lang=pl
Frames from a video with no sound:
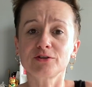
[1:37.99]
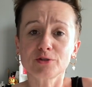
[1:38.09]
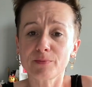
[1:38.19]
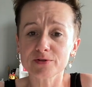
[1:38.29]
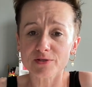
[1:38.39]
no
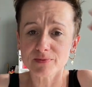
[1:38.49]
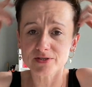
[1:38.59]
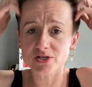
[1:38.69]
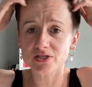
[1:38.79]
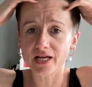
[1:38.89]
to po co
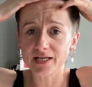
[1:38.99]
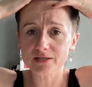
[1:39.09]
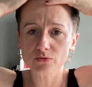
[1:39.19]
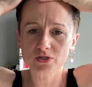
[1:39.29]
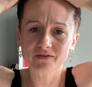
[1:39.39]
będziesz dalej
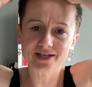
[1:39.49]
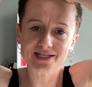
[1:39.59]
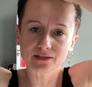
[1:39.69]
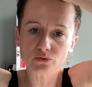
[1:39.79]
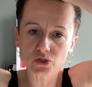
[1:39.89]
zużywać
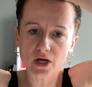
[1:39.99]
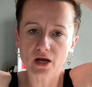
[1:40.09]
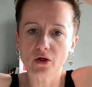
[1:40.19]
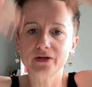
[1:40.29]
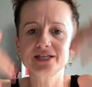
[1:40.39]
za dużo
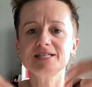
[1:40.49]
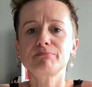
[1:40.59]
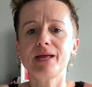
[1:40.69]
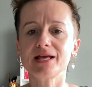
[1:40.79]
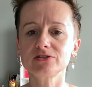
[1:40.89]
kalorii i
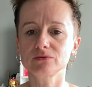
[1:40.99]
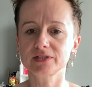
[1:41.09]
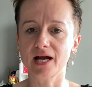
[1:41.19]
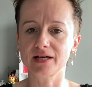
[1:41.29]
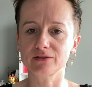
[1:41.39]
spalać tą
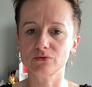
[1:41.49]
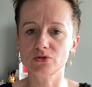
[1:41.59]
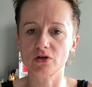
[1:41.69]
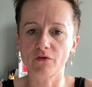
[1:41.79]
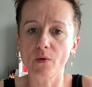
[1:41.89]
tkankę
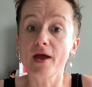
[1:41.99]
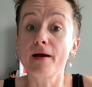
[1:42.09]
tłuszczową?